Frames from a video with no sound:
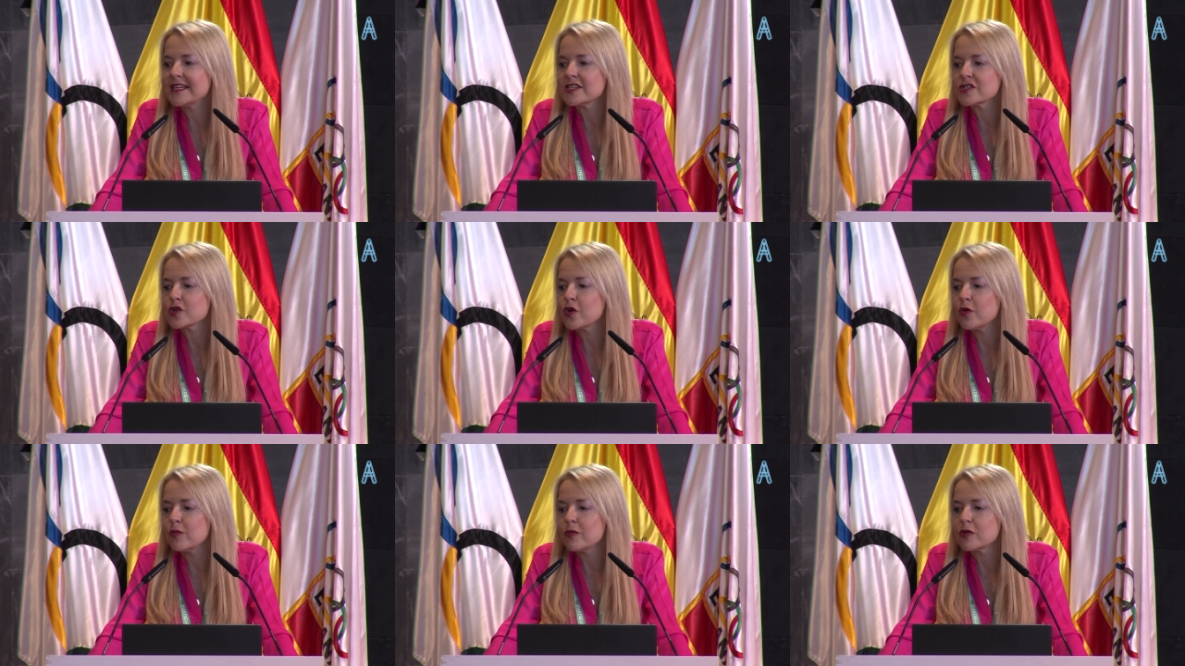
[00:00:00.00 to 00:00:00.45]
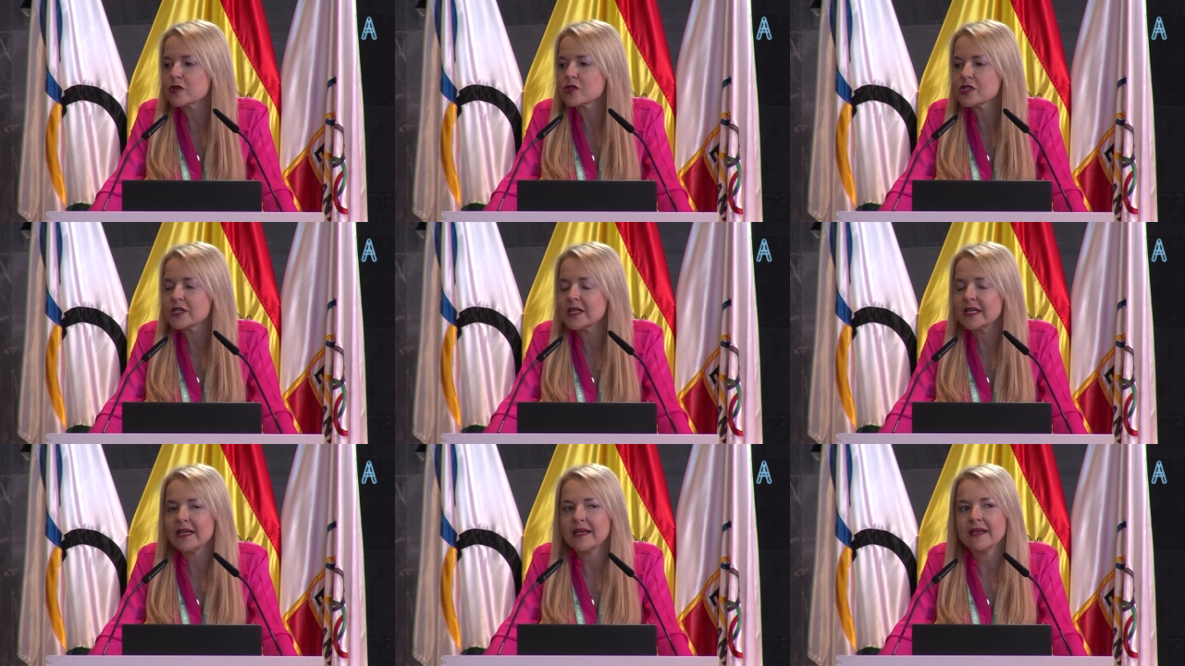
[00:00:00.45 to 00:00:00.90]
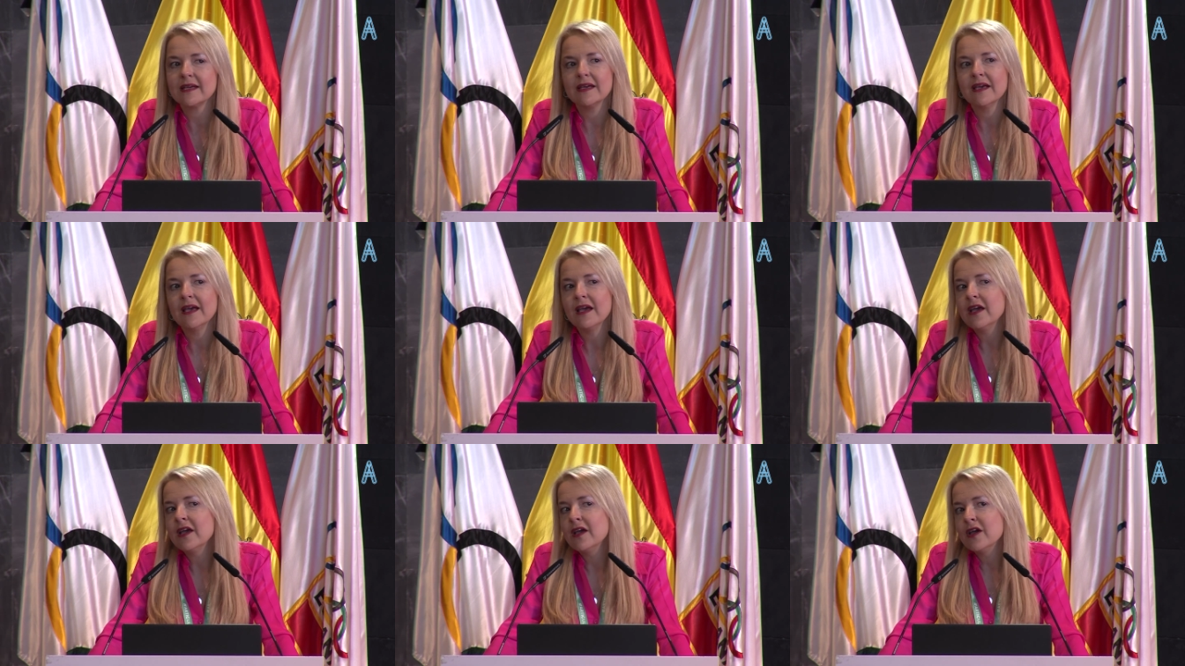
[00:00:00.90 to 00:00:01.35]
es como si,
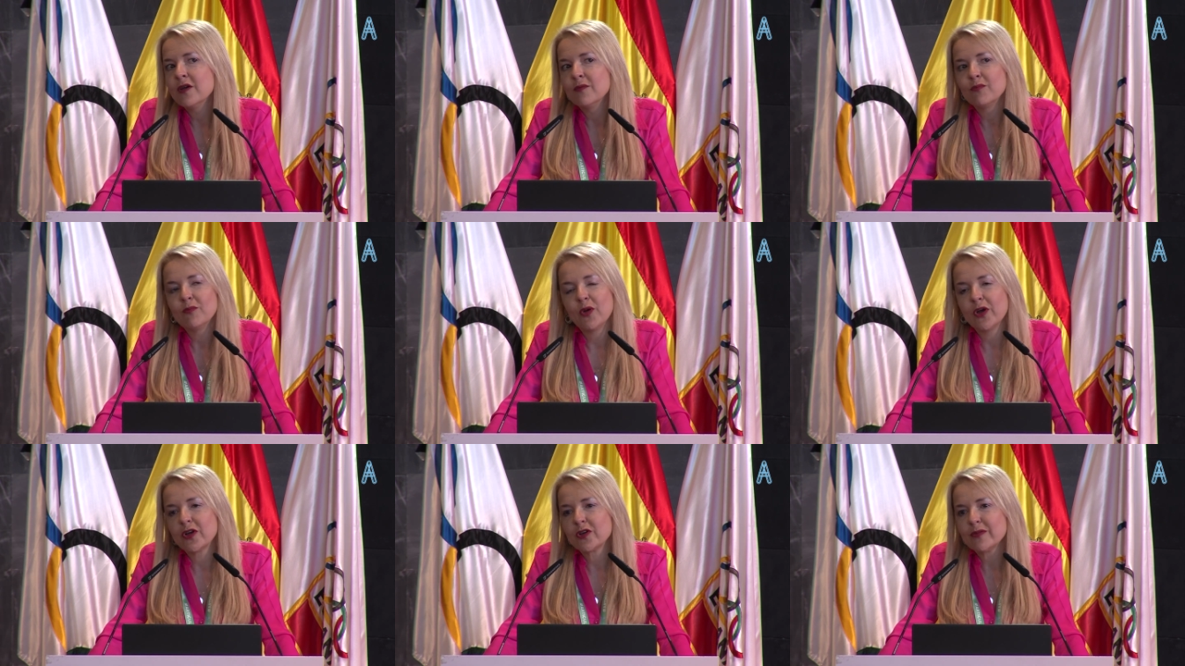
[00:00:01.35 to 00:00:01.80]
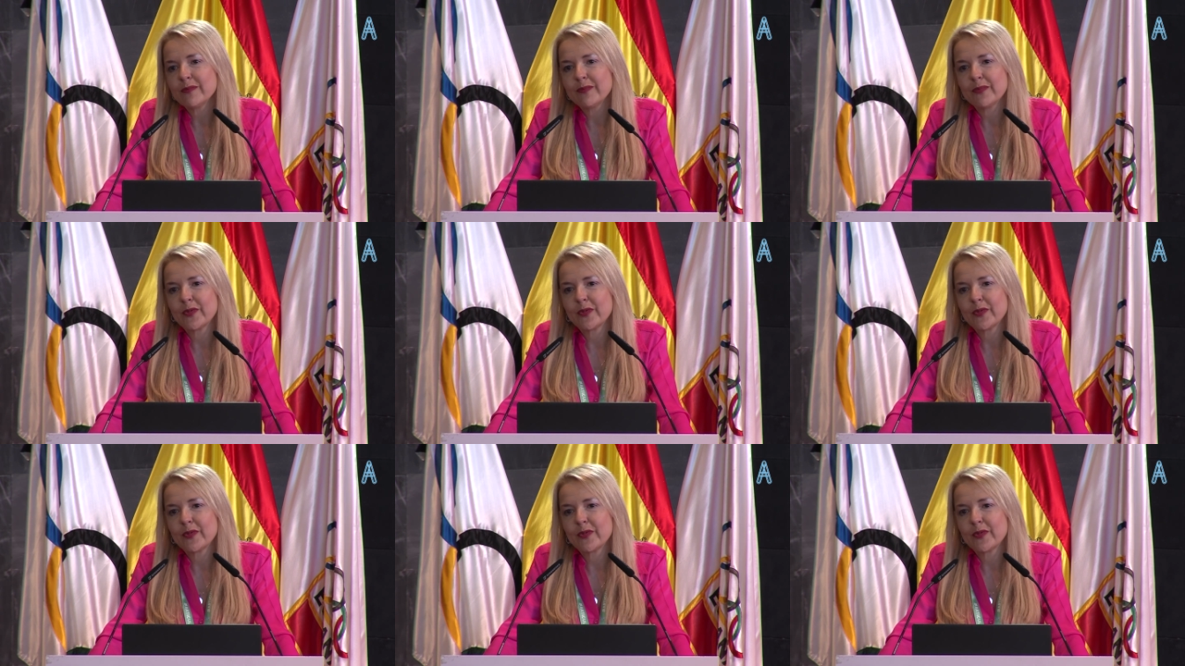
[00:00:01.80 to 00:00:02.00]
bueno,